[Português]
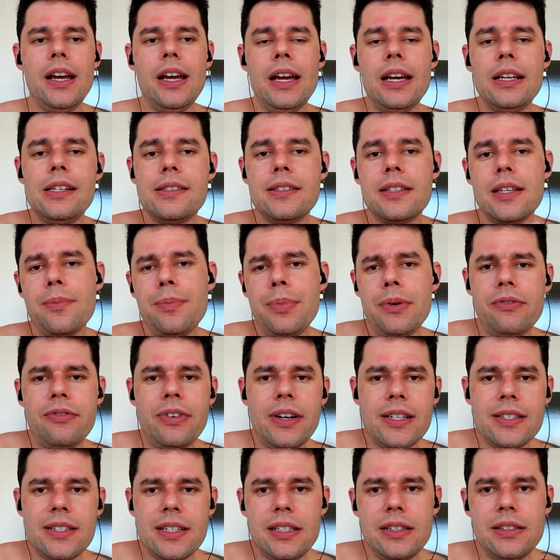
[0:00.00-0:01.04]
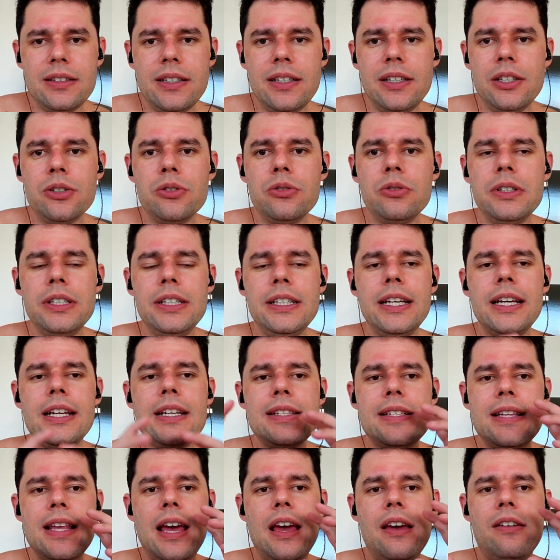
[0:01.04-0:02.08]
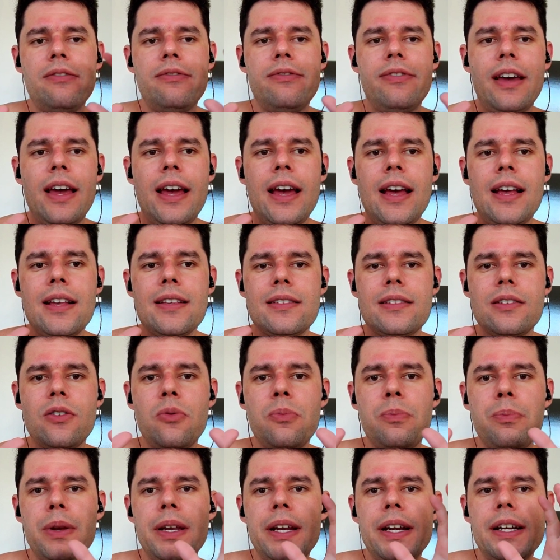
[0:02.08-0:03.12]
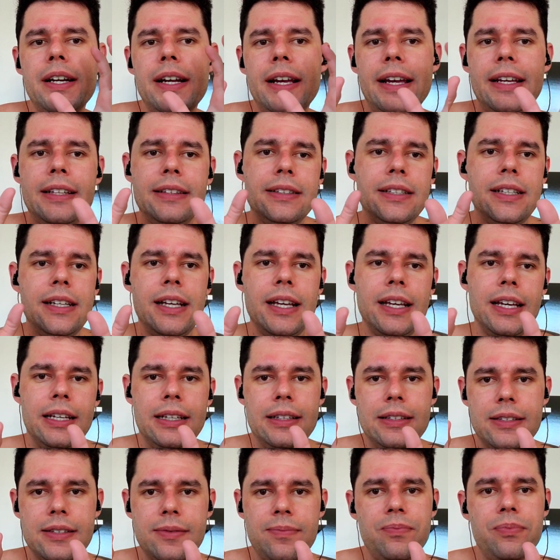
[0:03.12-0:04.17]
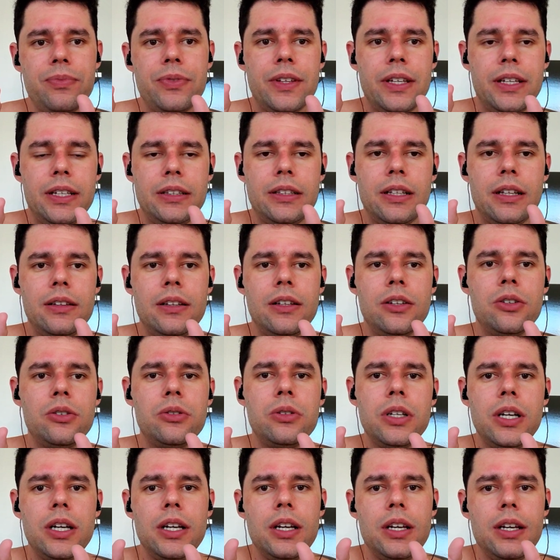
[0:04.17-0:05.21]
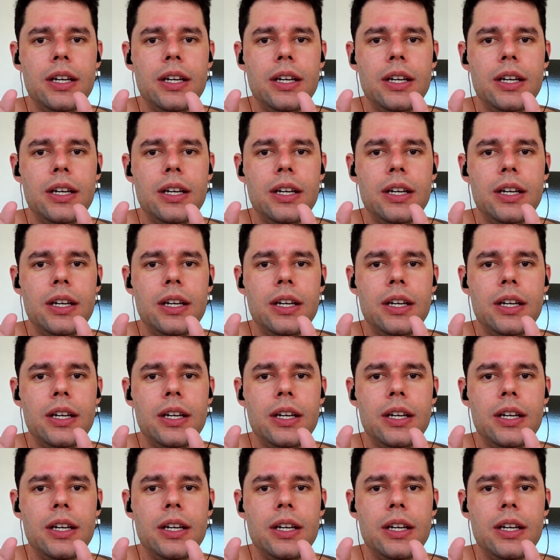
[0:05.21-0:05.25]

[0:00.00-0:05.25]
Eles sempre fazem trio e eles revezam player entre eles, entendeu?